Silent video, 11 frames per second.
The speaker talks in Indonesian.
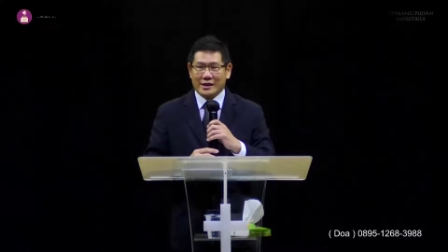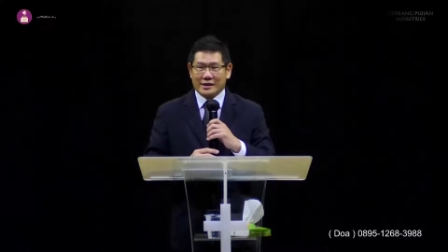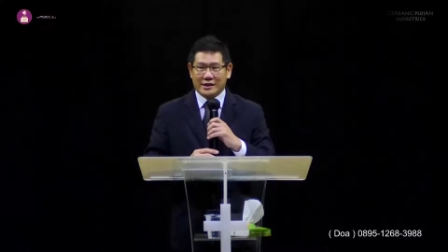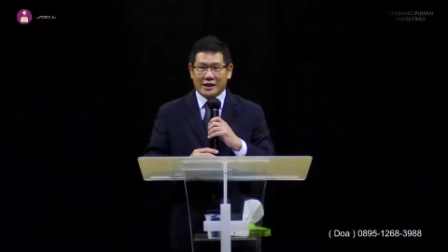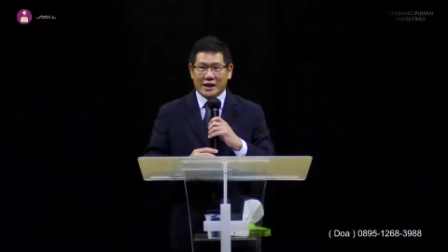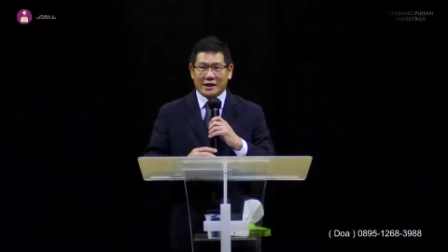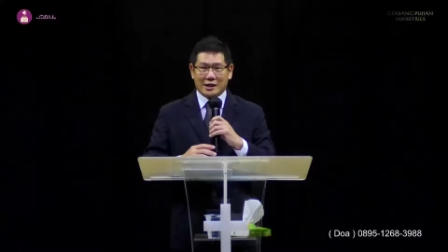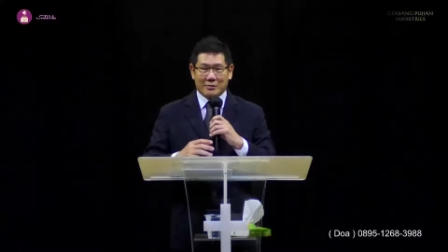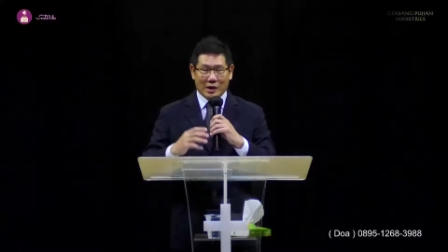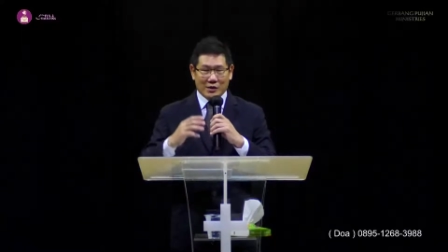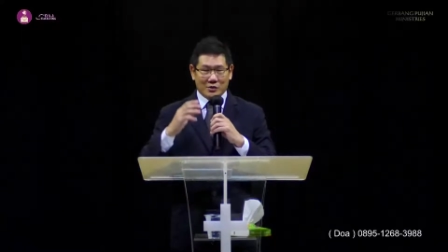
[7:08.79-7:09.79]
Sehingga kita
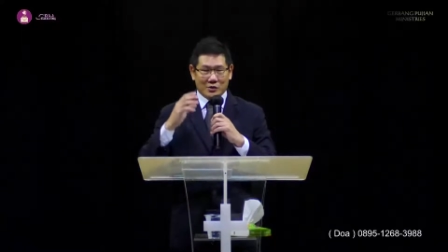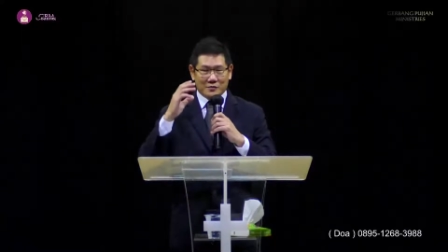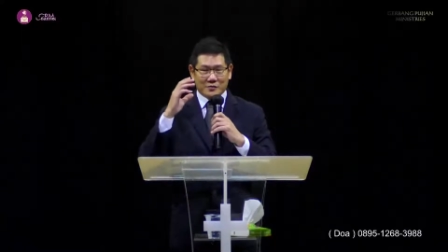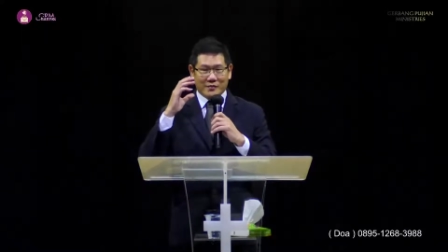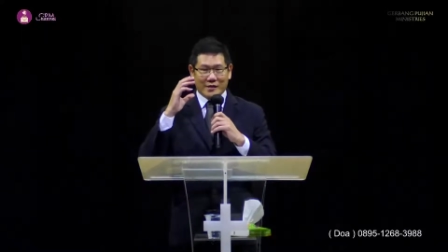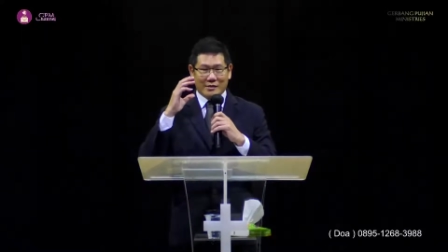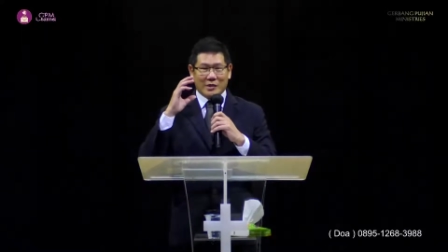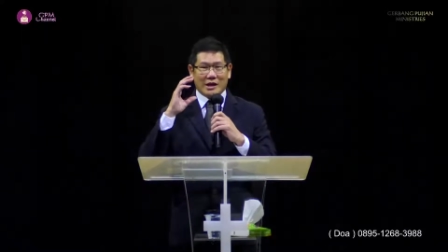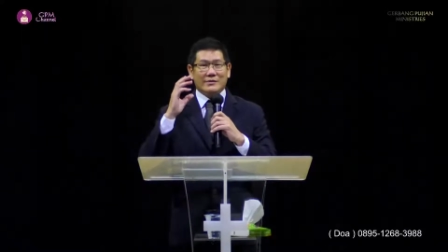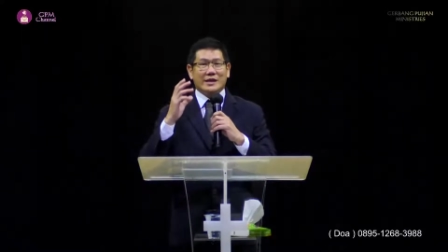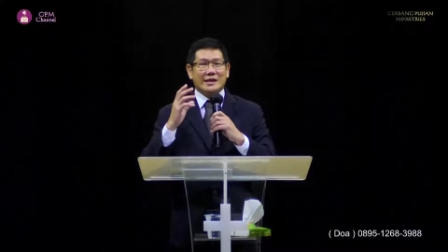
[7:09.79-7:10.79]
perlu
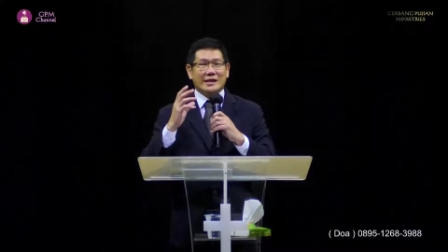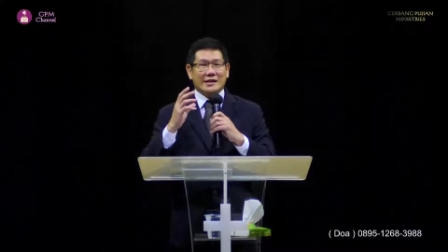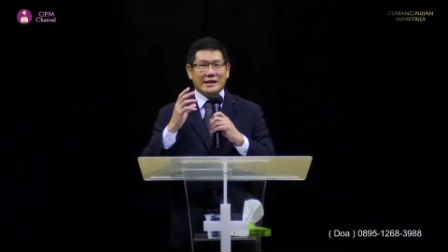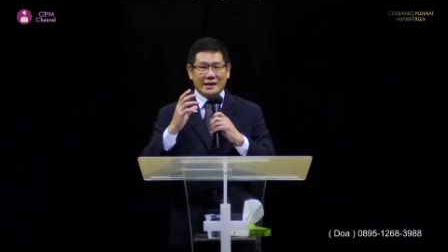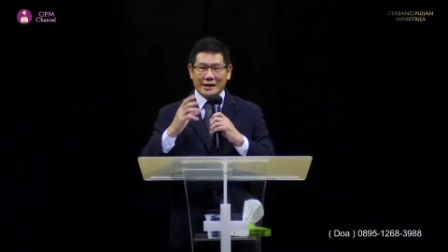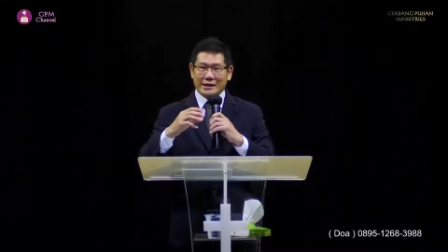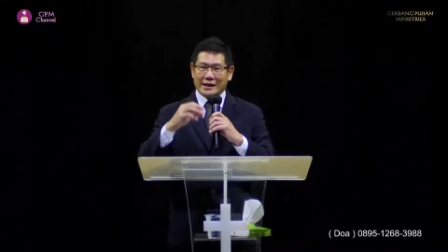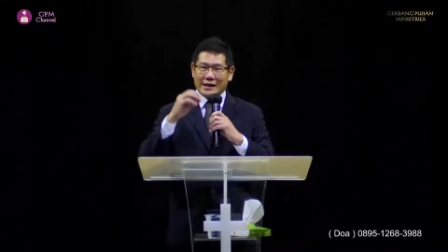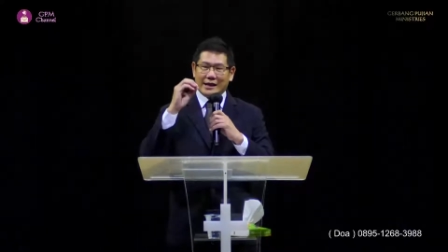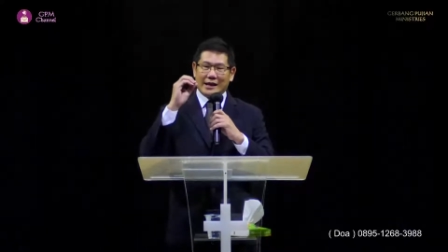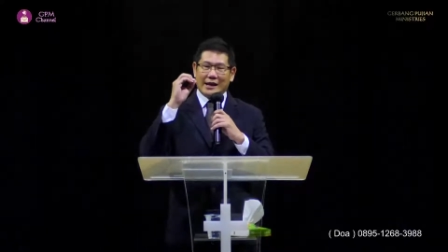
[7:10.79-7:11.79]
berimajinasi ini
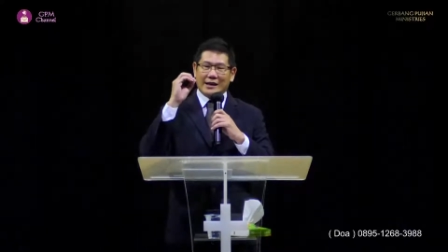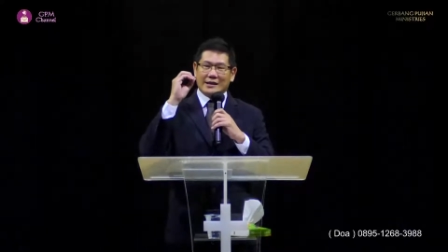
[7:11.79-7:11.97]
kira-kira